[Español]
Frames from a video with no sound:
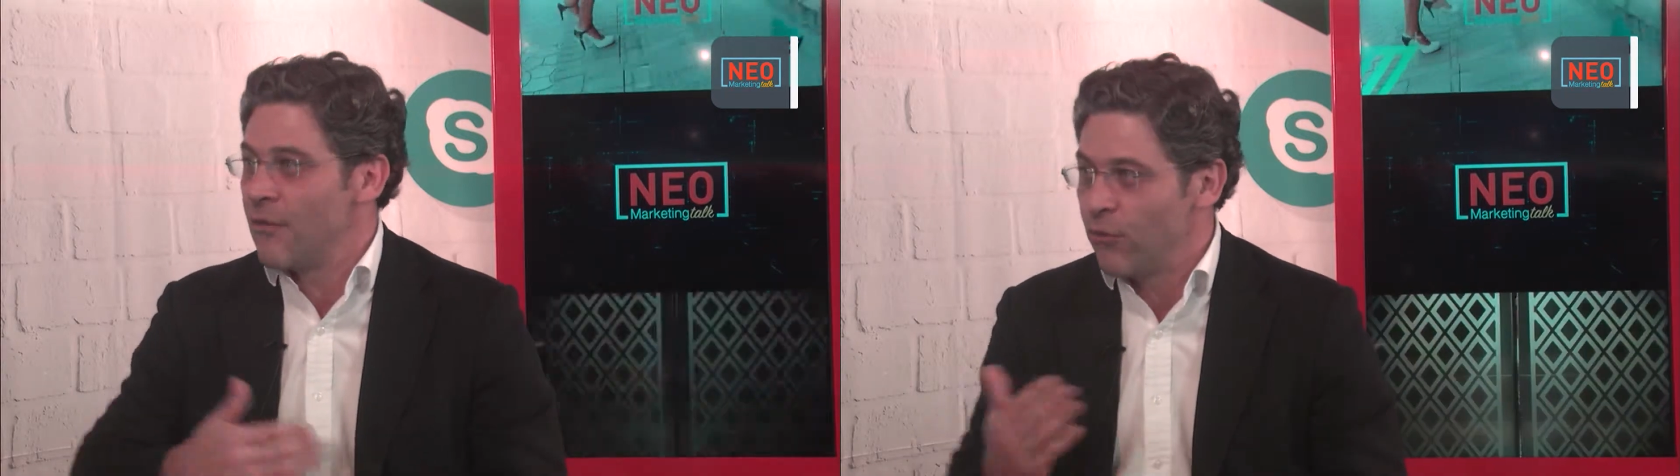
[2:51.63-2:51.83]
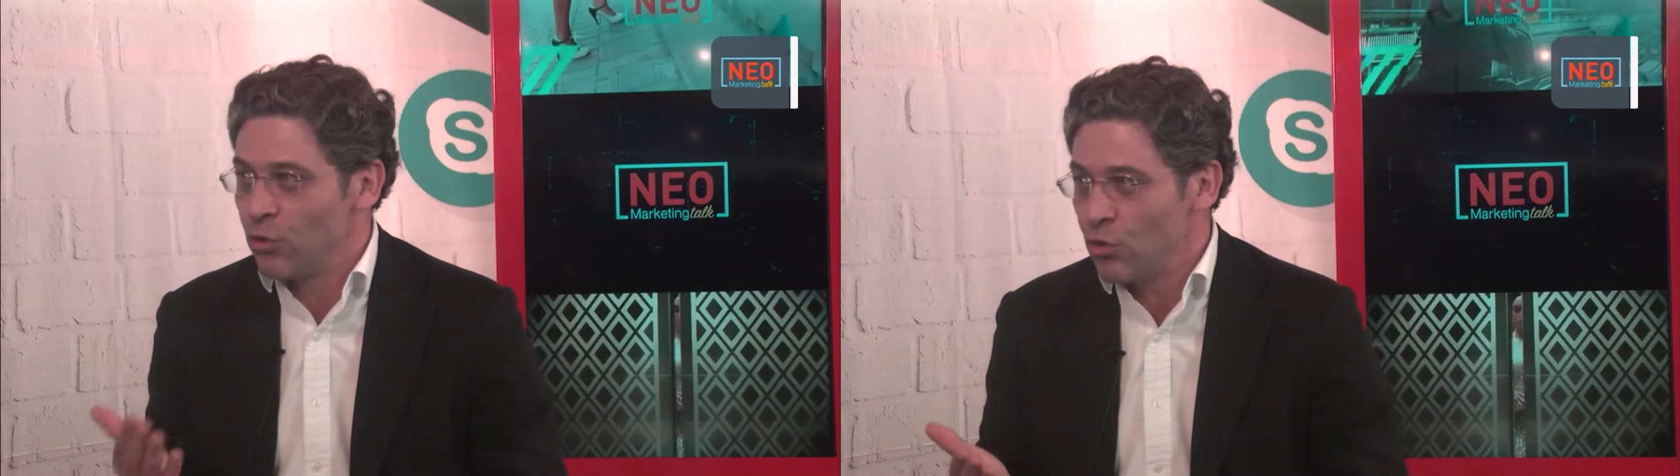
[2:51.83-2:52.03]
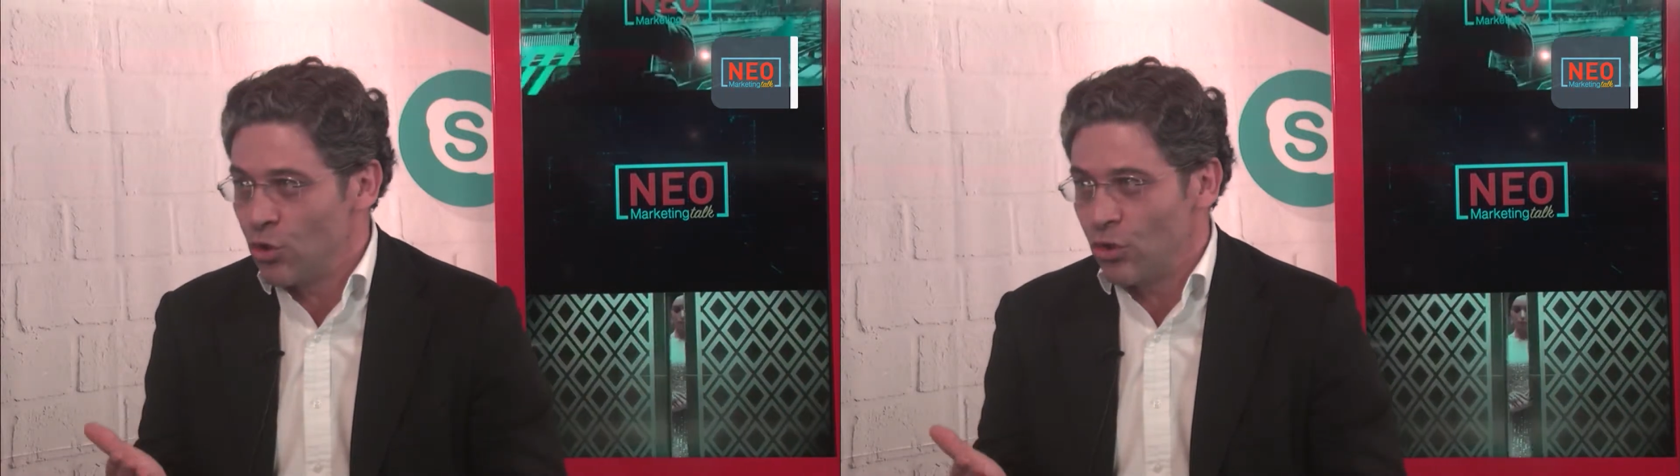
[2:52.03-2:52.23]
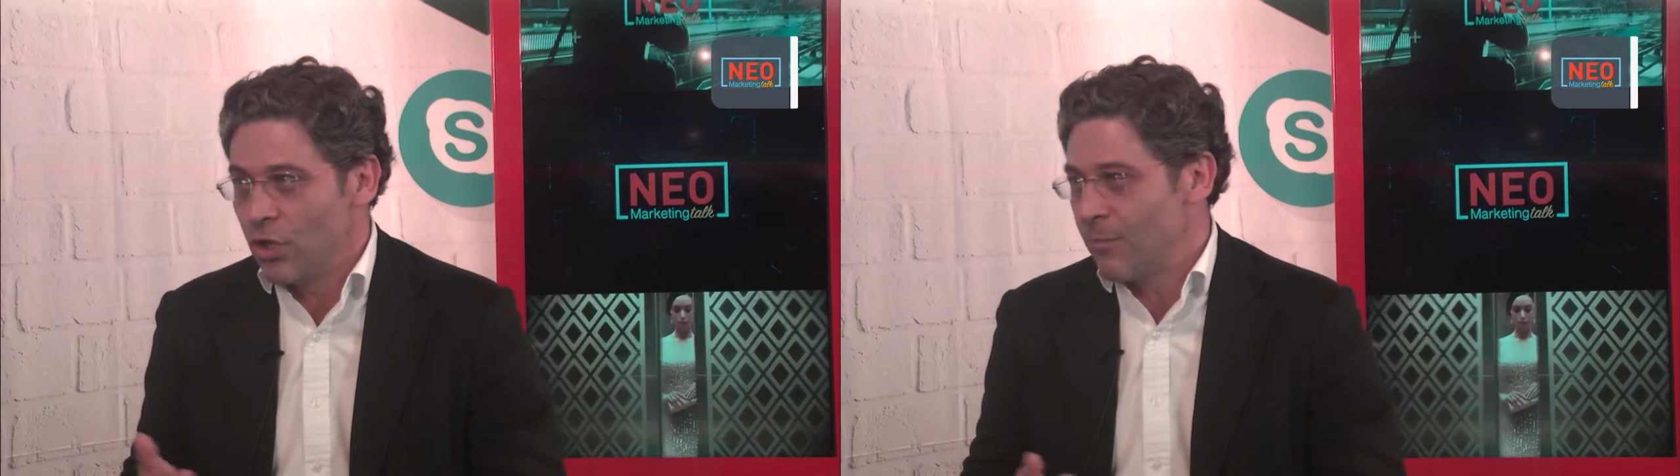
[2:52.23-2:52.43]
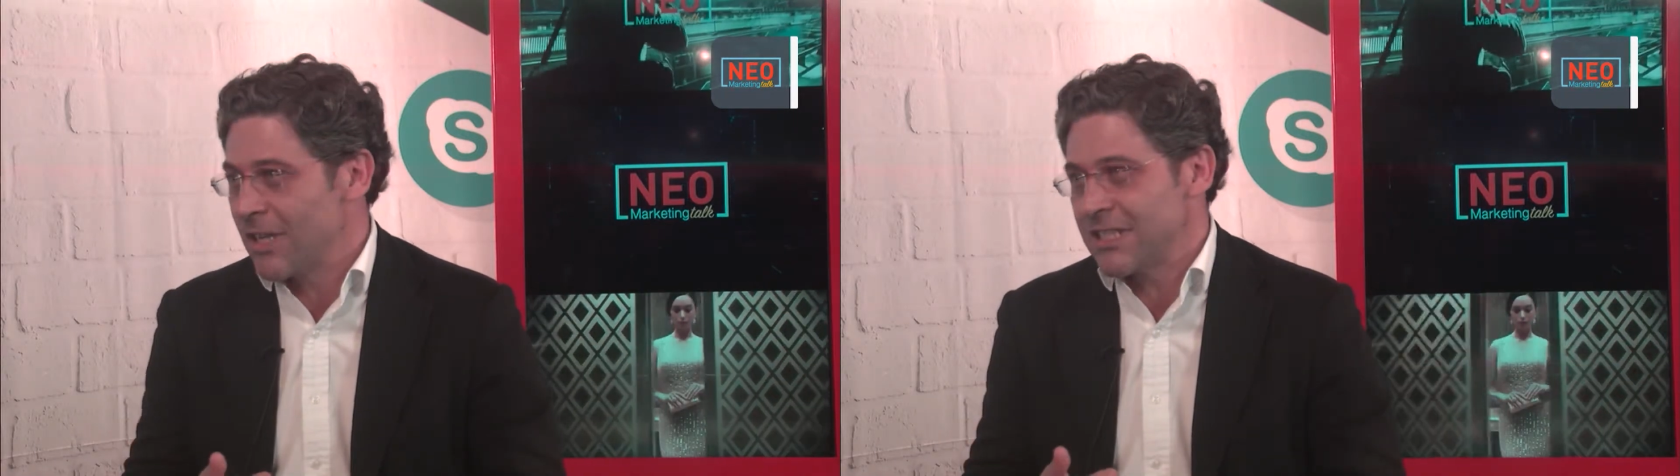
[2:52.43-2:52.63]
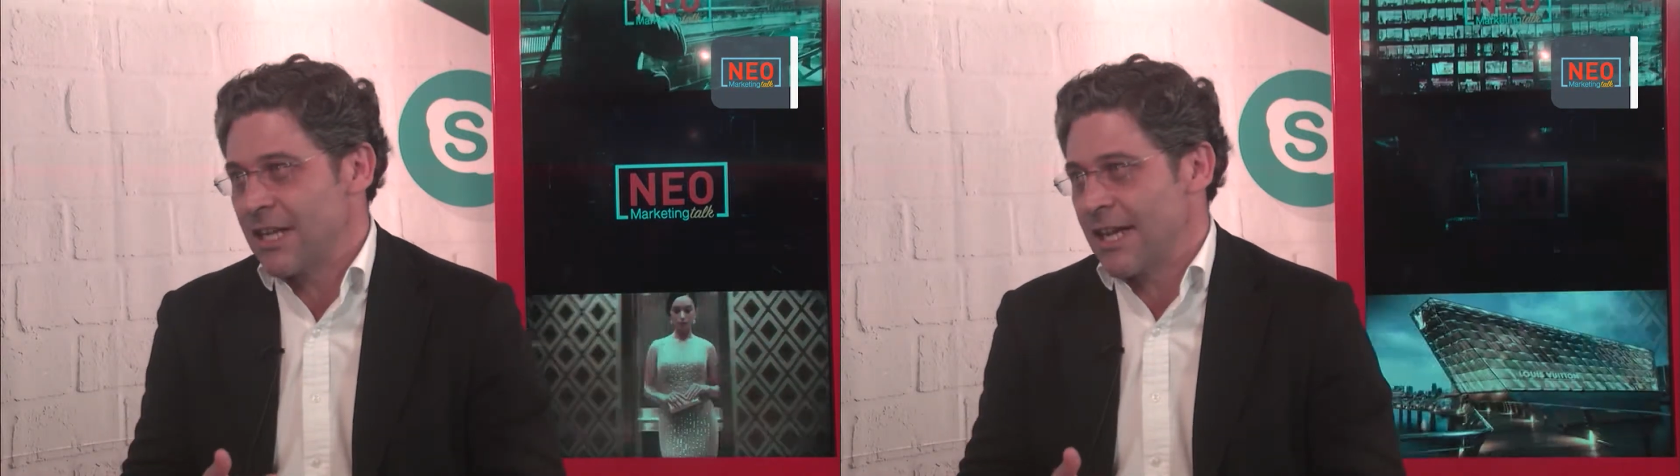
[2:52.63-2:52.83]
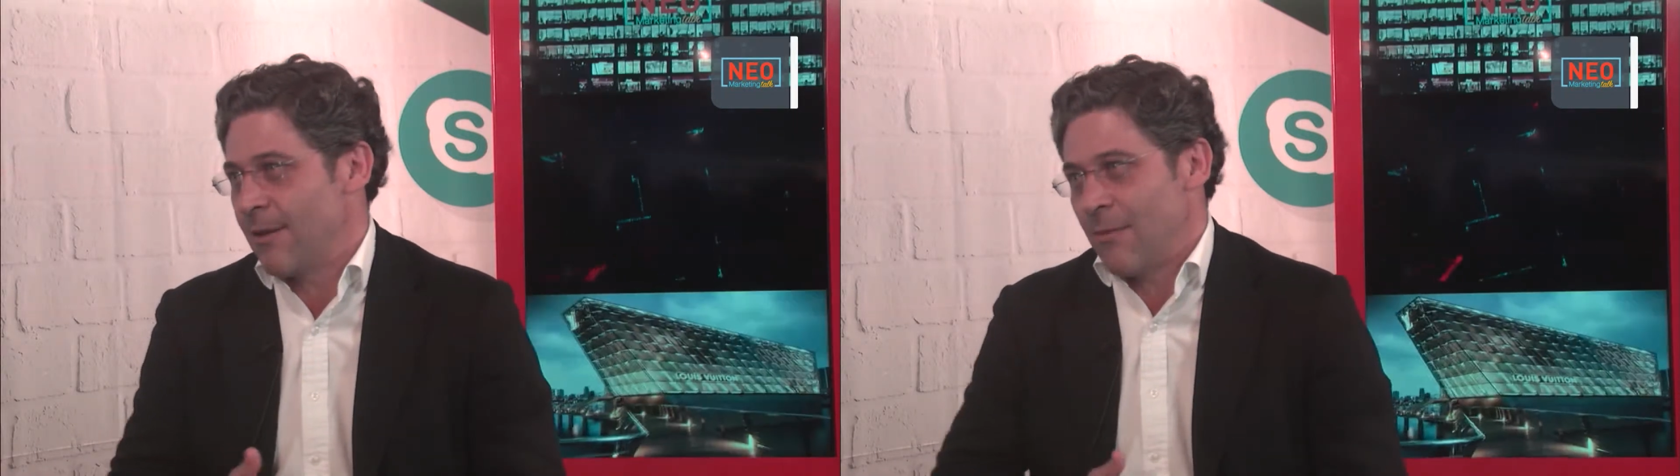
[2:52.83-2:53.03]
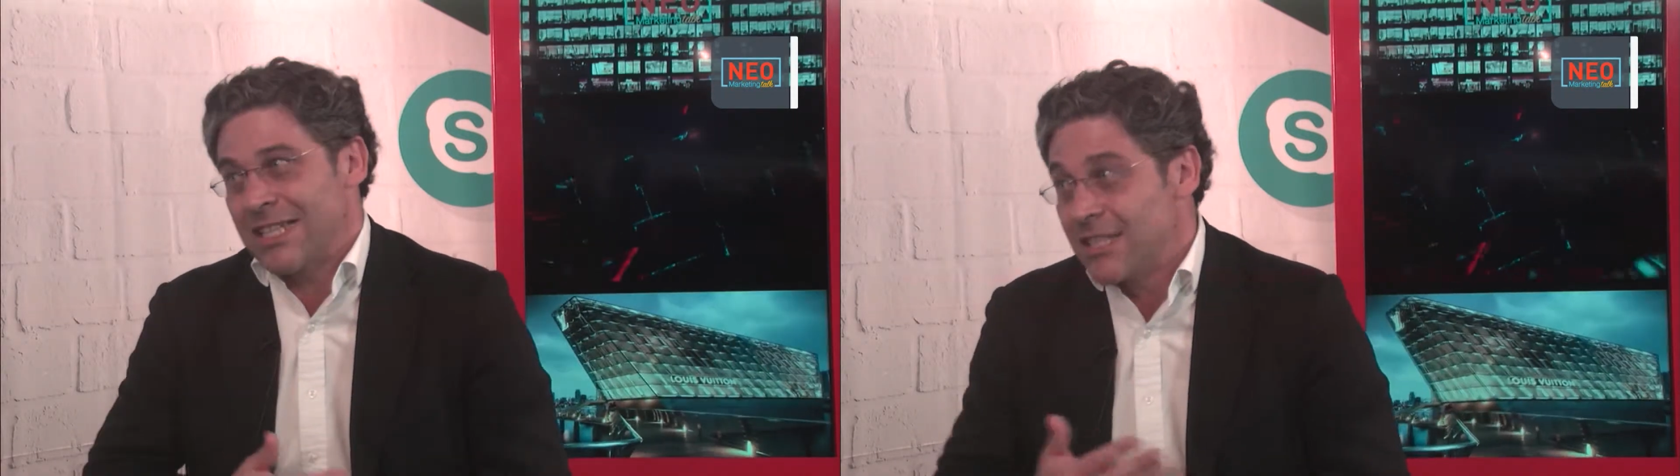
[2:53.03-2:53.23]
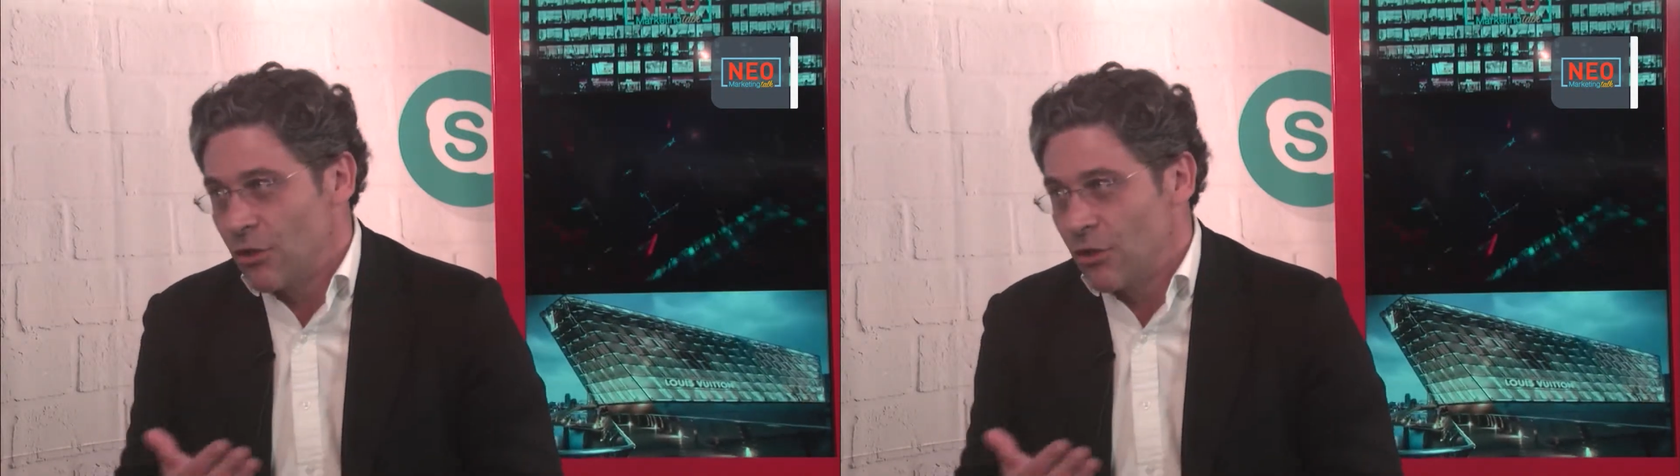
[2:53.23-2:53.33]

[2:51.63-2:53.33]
futuro va a ser que más del